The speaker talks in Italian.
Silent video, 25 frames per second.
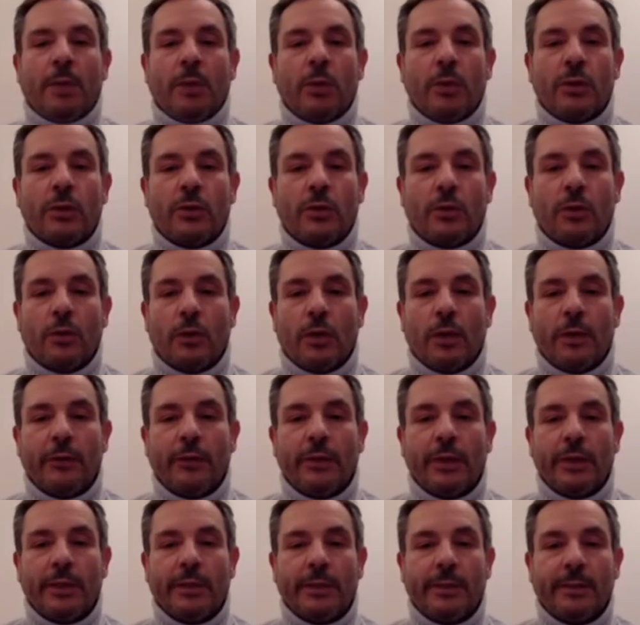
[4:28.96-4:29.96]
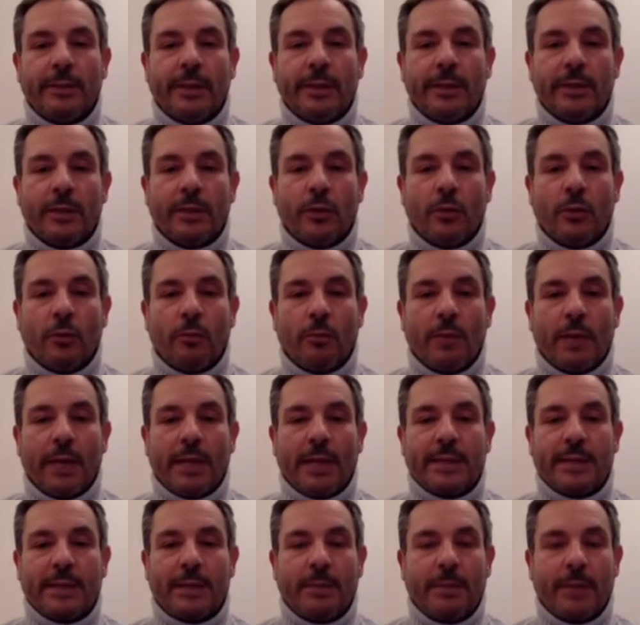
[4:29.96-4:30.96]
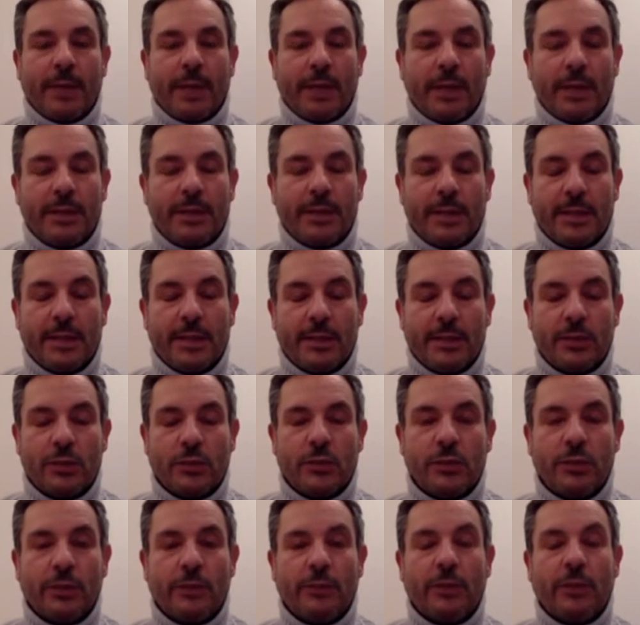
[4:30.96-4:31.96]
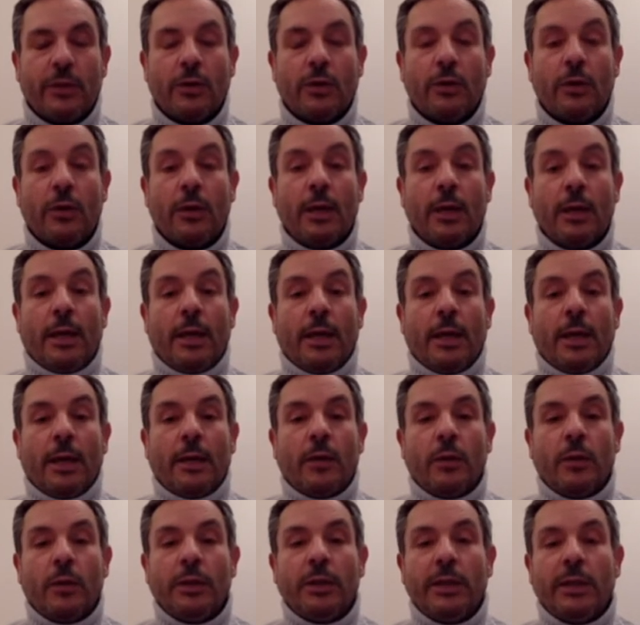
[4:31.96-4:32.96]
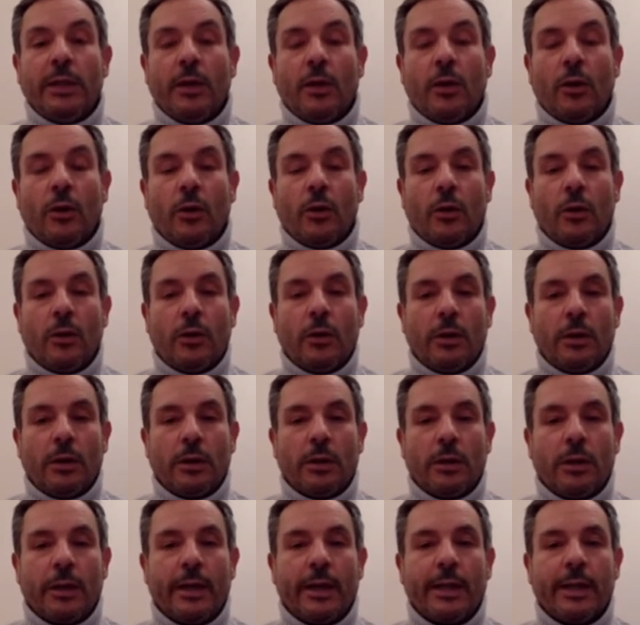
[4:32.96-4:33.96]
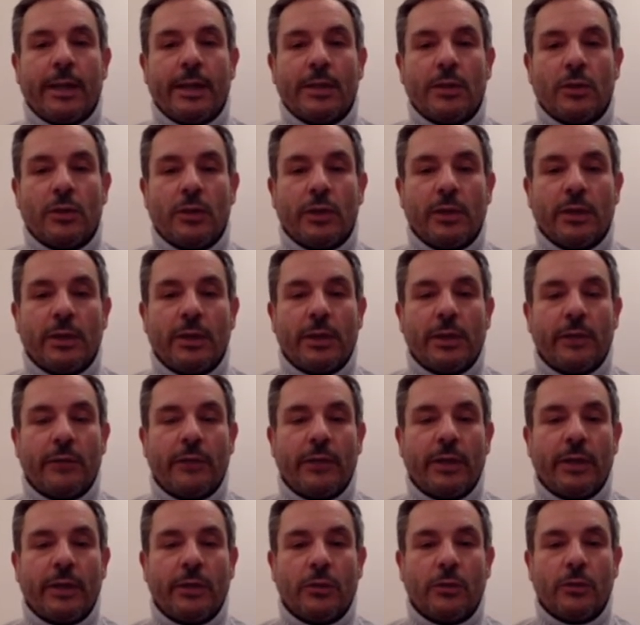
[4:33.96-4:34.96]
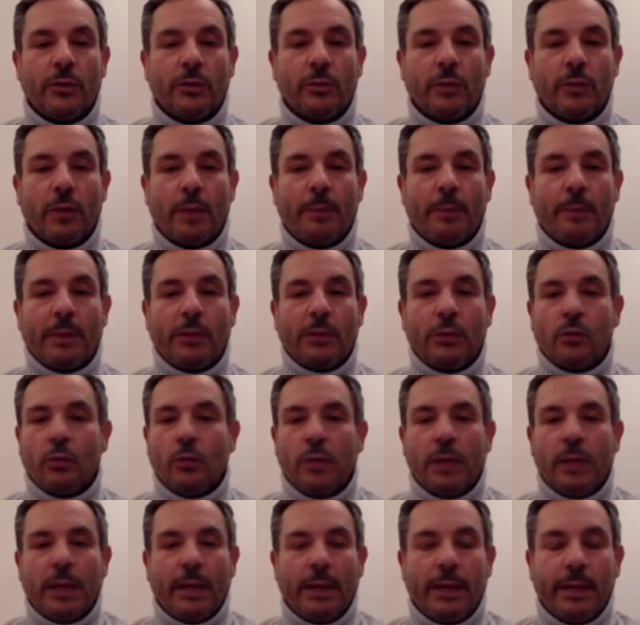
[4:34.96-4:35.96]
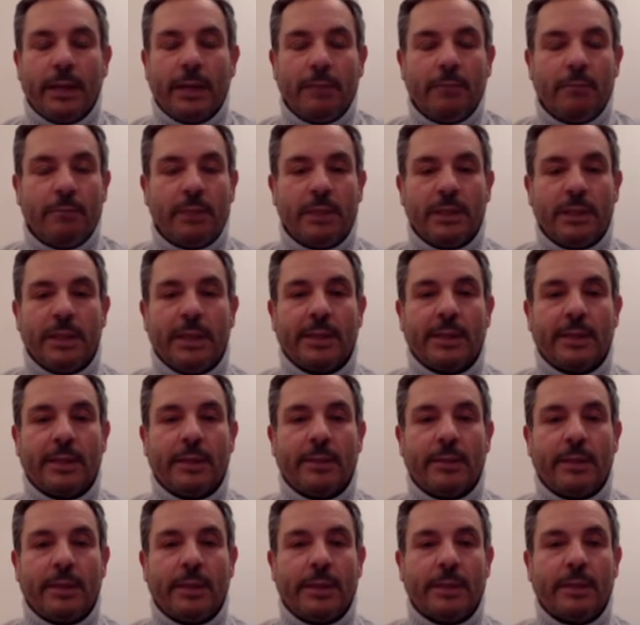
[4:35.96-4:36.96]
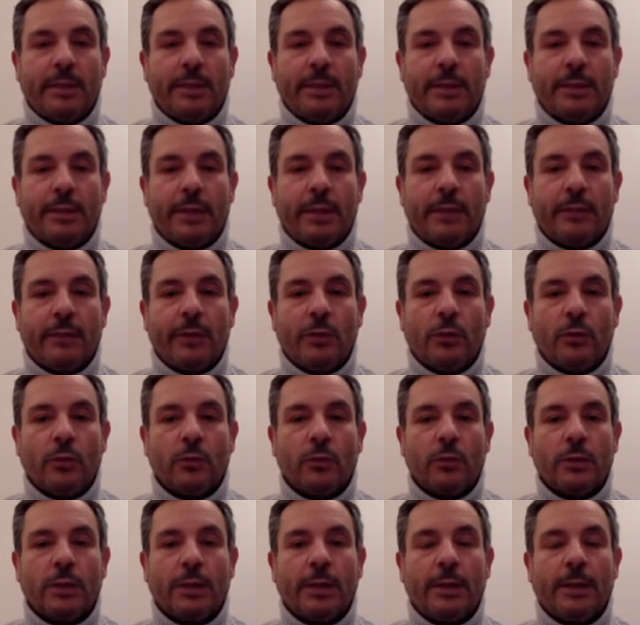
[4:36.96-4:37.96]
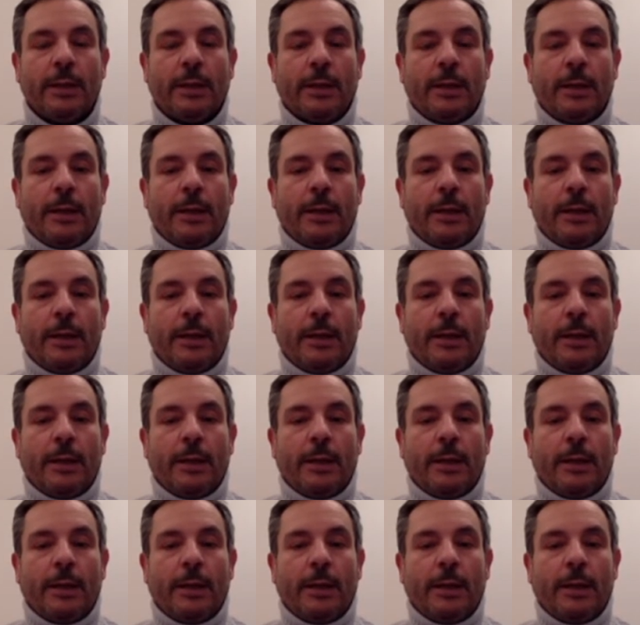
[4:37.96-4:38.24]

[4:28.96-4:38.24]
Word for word: ma questo evidentemente non basta per il senso civico. E quindi ho eh, richiesto l'intervento di una pattuglia immediatamente intervenuta